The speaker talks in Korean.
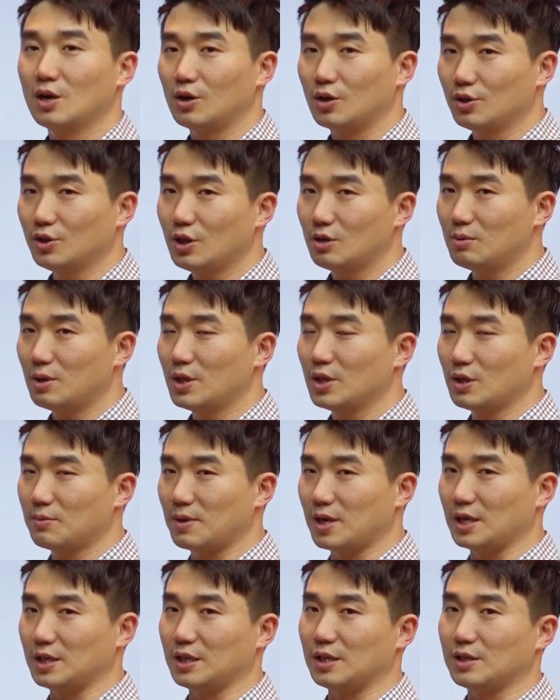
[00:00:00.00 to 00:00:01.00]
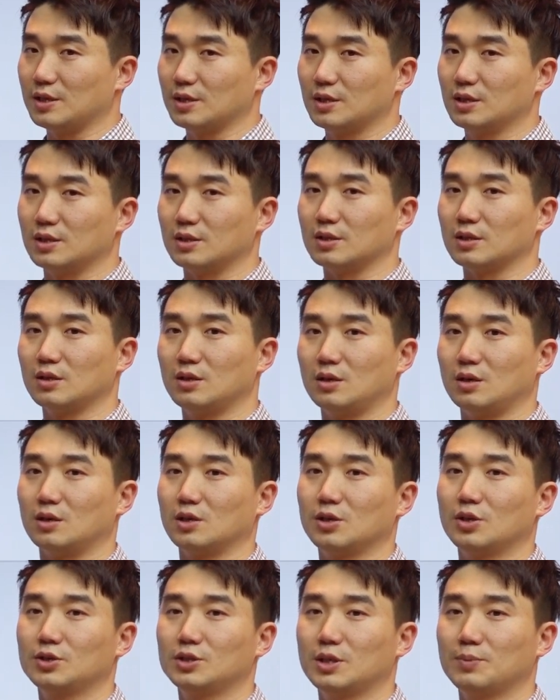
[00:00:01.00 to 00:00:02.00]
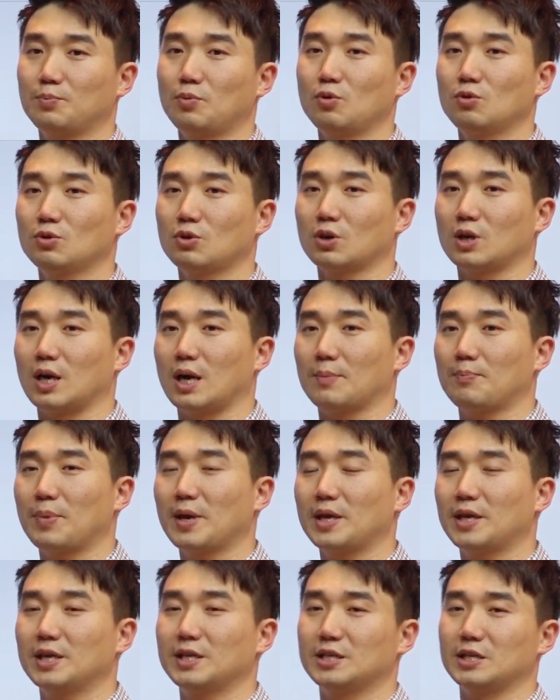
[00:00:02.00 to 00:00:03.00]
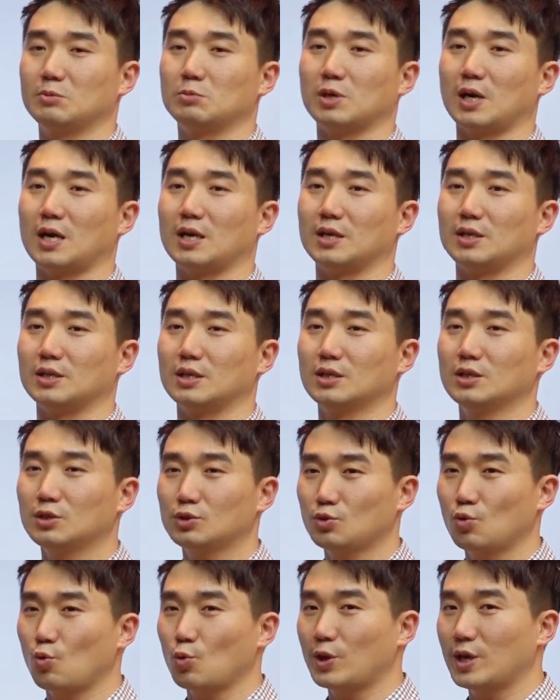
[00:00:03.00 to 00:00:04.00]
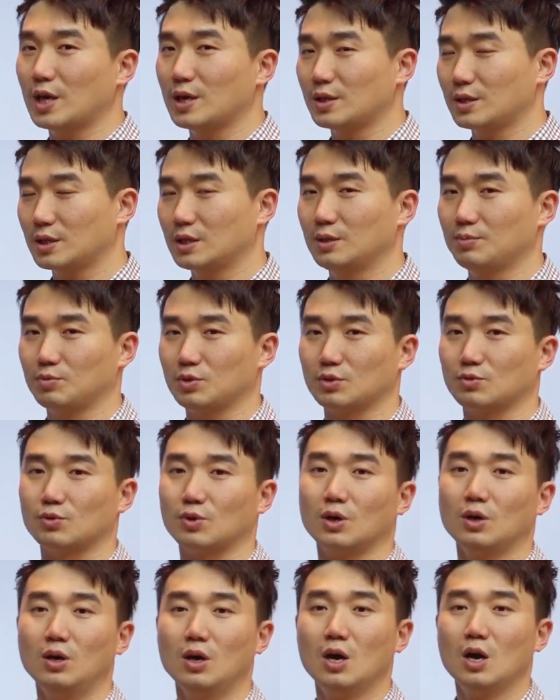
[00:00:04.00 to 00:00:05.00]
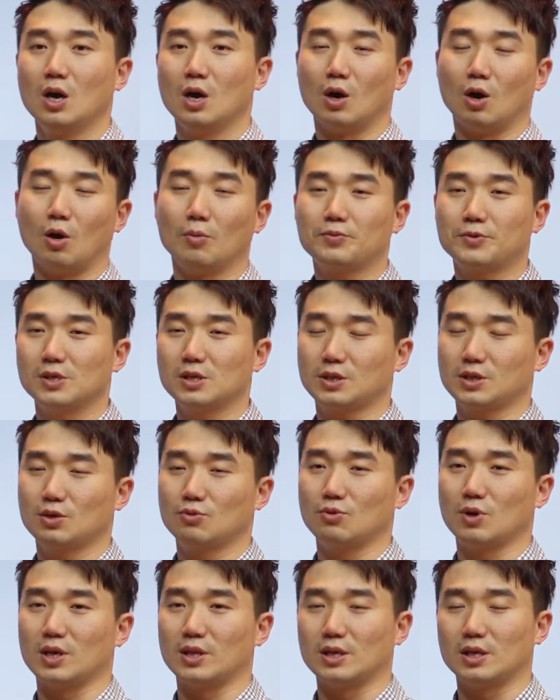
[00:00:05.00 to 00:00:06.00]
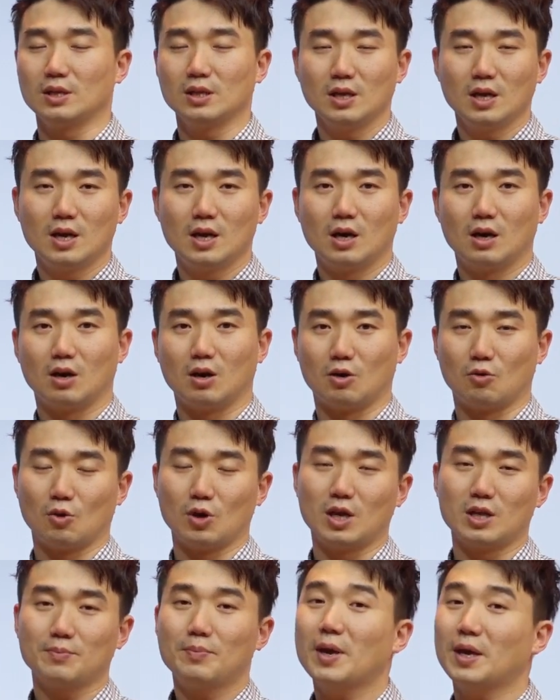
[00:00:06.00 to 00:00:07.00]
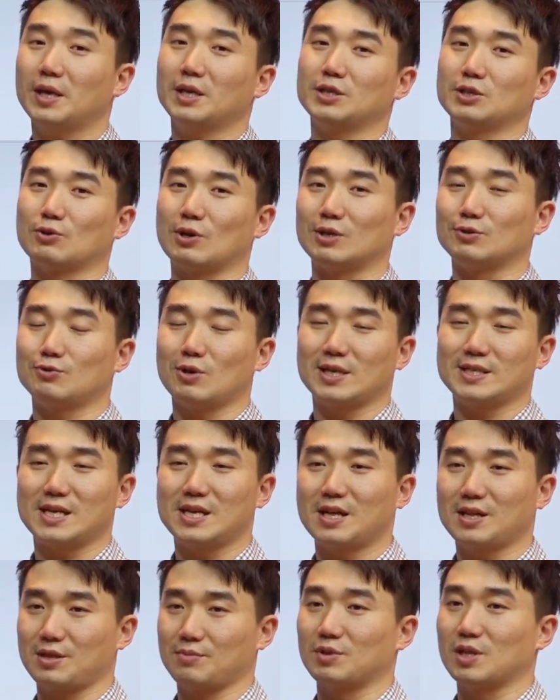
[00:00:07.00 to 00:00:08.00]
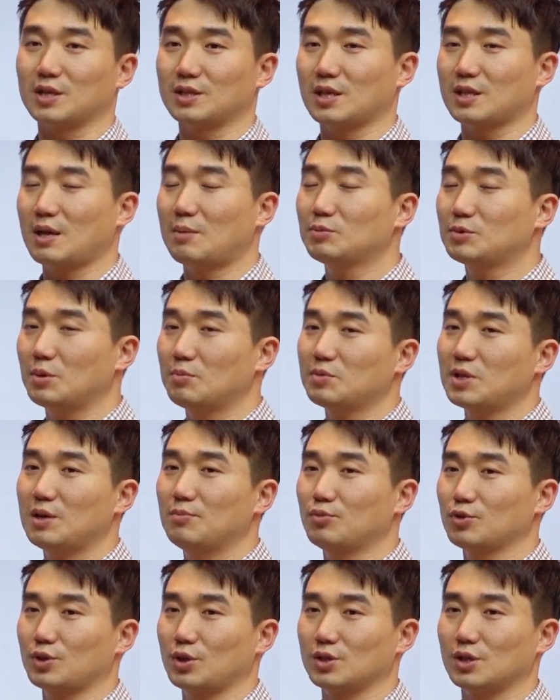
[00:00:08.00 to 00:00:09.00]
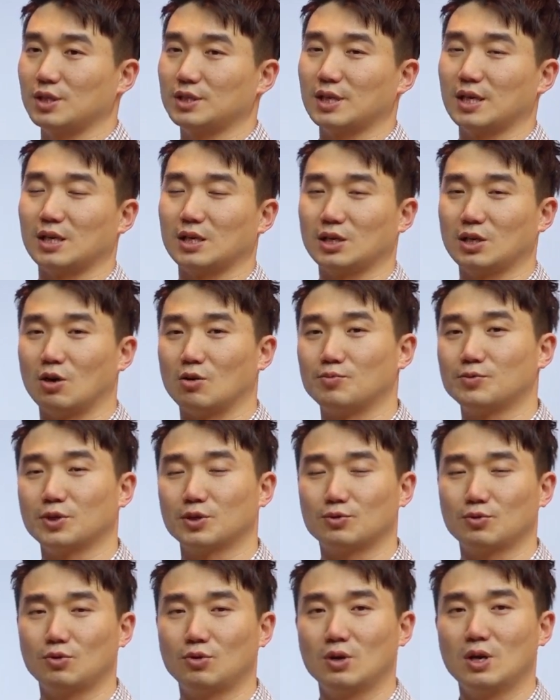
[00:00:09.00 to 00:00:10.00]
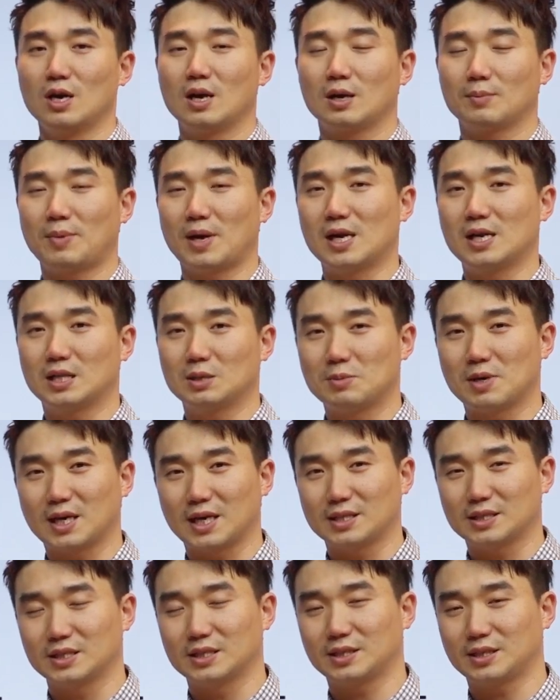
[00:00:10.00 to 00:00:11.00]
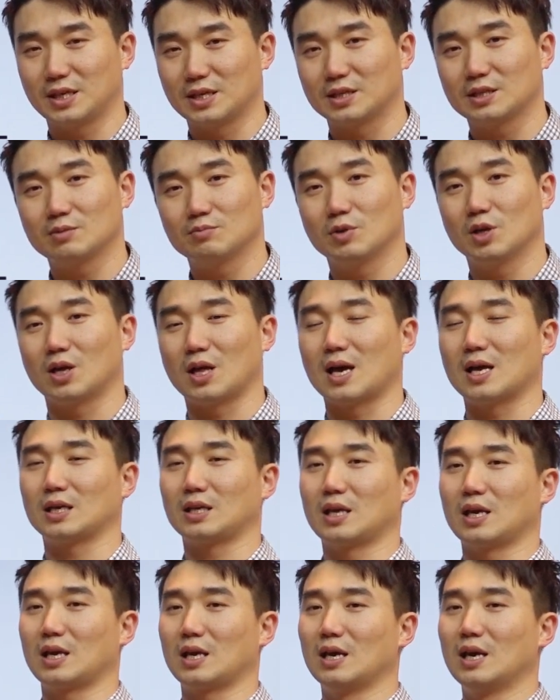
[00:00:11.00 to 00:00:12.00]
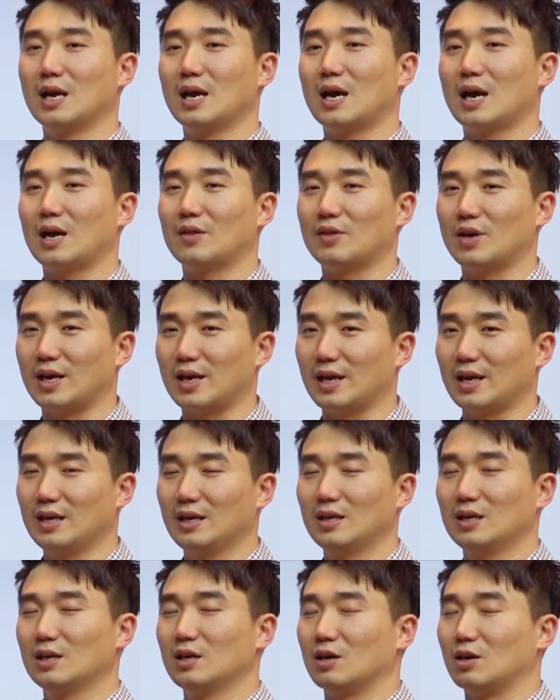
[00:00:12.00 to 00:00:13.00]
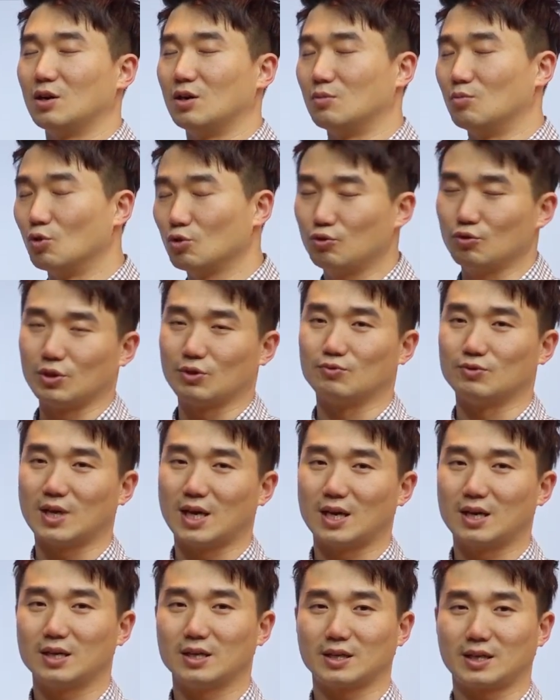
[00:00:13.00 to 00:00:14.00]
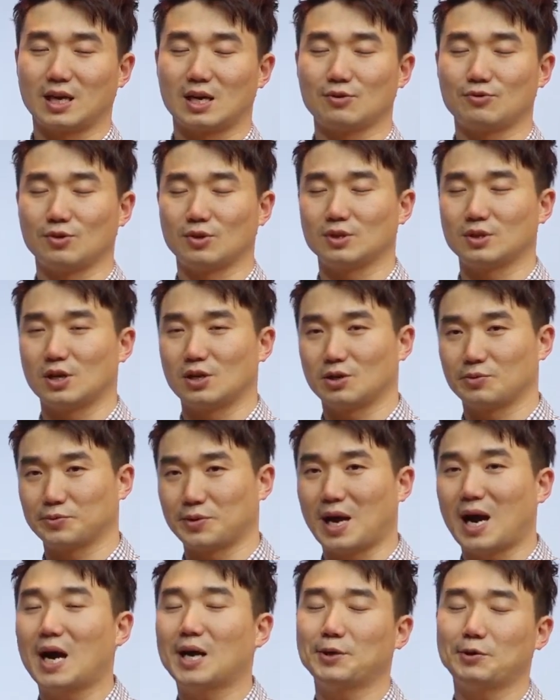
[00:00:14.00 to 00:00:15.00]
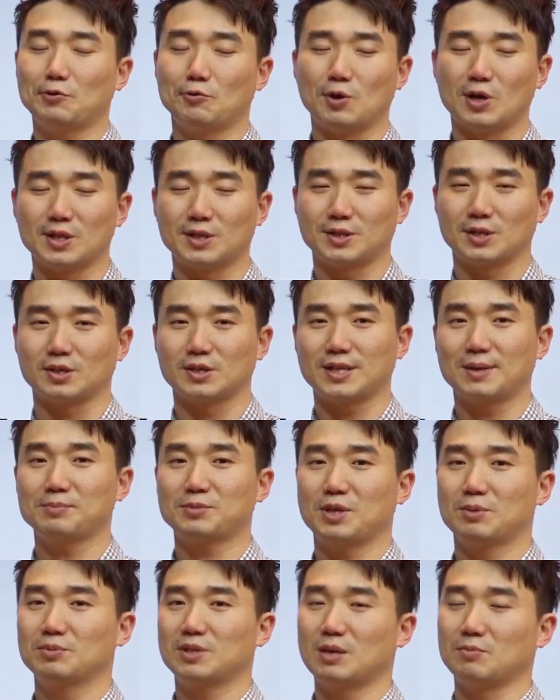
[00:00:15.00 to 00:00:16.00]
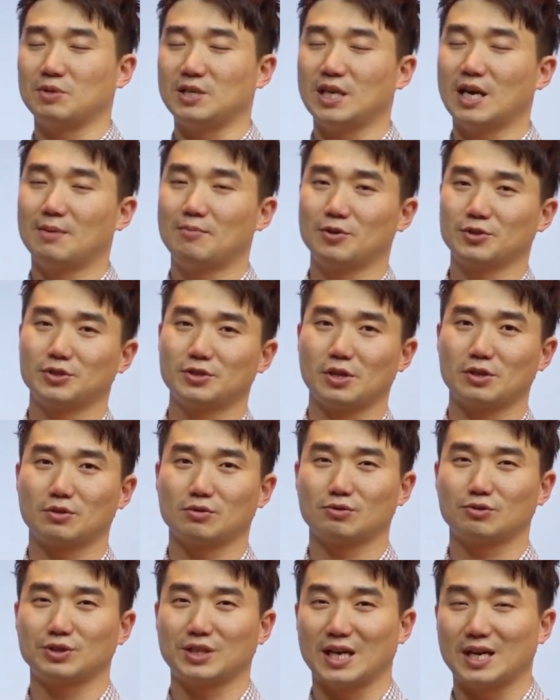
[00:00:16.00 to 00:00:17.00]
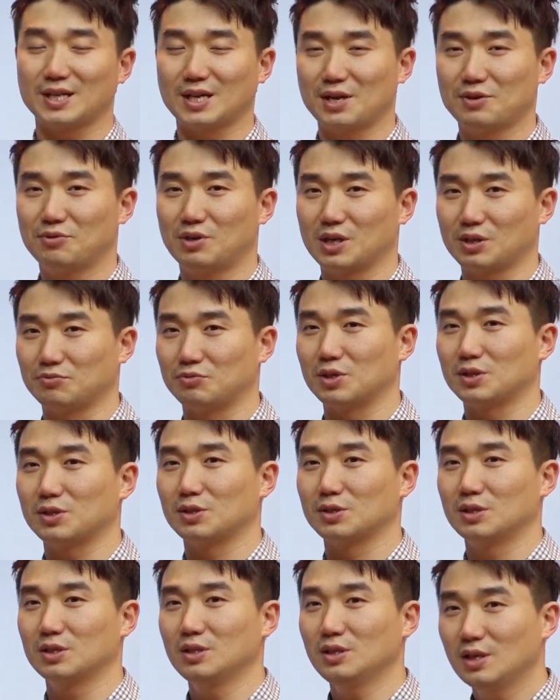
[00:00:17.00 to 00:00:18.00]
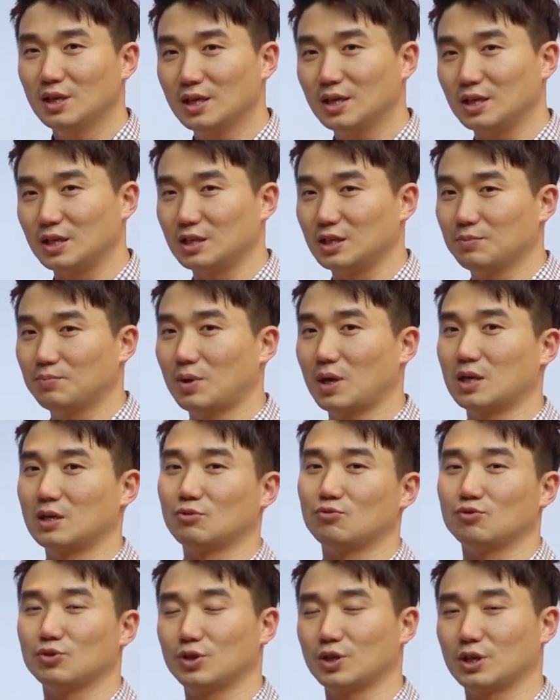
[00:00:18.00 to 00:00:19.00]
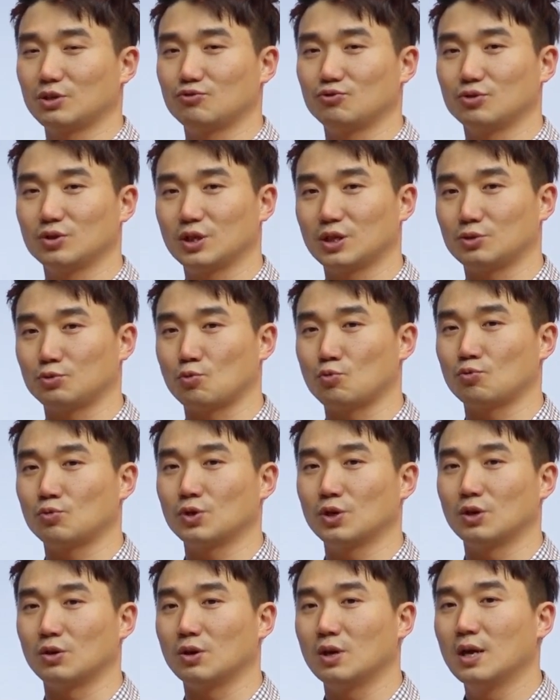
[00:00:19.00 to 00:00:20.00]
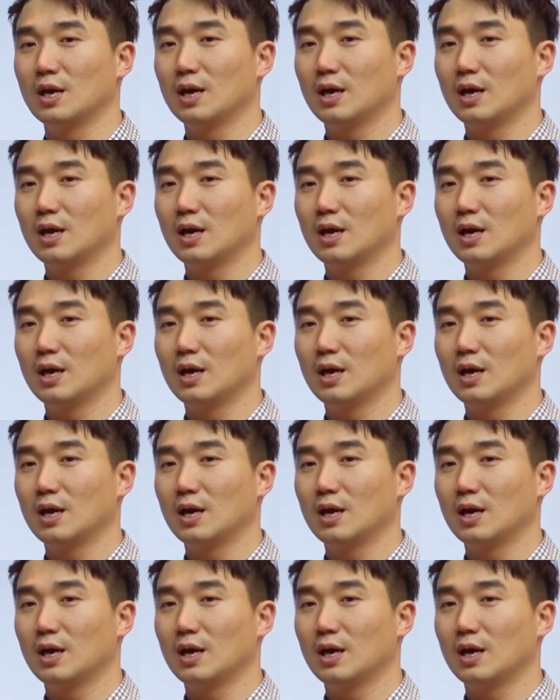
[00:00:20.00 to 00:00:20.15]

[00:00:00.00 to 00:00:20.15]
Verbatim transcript: 언더바 init은 현재 폴더가 패키지임을 알리는 초기화 스크립트고요. 없을 경우에는 원래는 패키지로 간주하지 않았습니다. 근데 3.3부터는 이제 이거 없어도 파일들만 같이 이렇게 있으면 이게 하나의 모듈이구나 이렇게 알 수 있는데, 여러분 하위 호환성 3.3 이하 버전에서도 잘 사용하기 위해서는 init 파일을 구성해 주시는 게 좋고요.